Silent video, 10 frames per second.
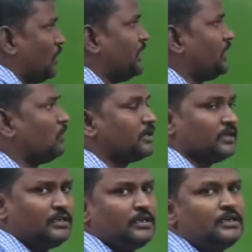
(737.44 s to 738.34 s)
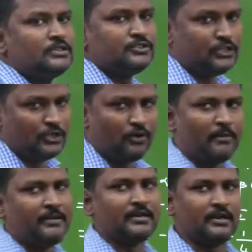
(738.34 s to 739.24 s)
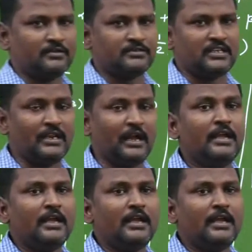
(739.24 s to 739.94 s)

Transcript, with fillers: ஒன் ஈக்குவல் டு ஜீரோ அப்படின்னு கிடைக்கும் சரிங்களா